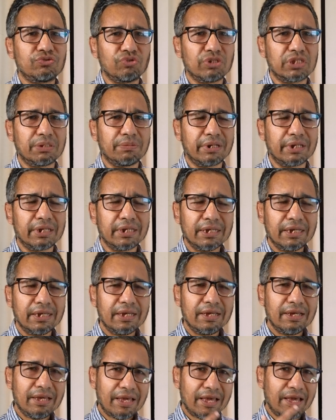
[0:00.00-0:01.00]
কাজ করতে পারে
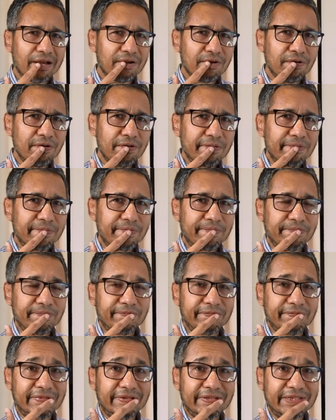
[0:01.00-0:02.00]
এখন
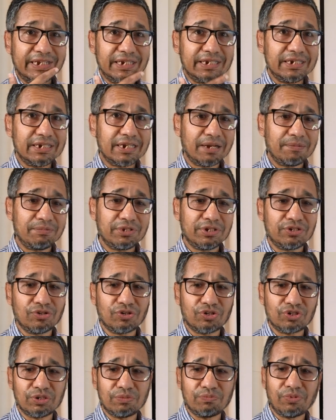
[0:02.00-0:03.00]
যে জিনিসটা আমি
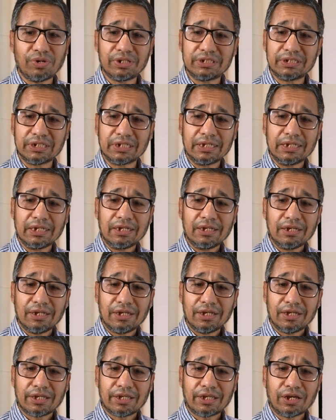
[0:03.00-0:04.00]
সবসময় বলি যে
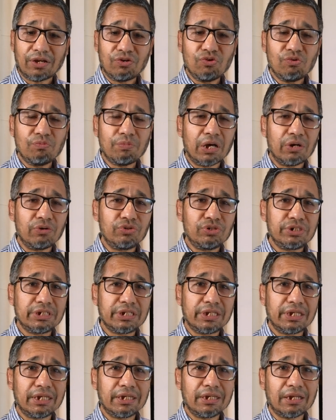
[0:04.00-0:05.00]
কেন
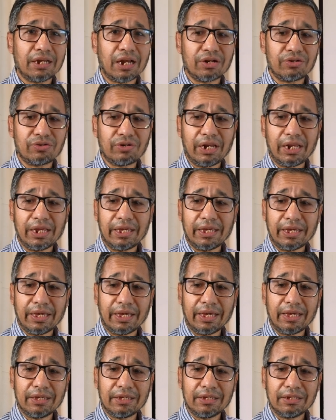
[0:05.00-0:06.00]
মানুষকে আসলে
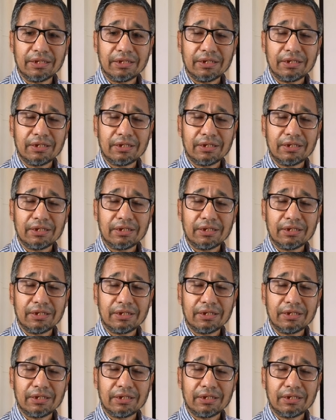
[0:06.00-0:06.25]
এই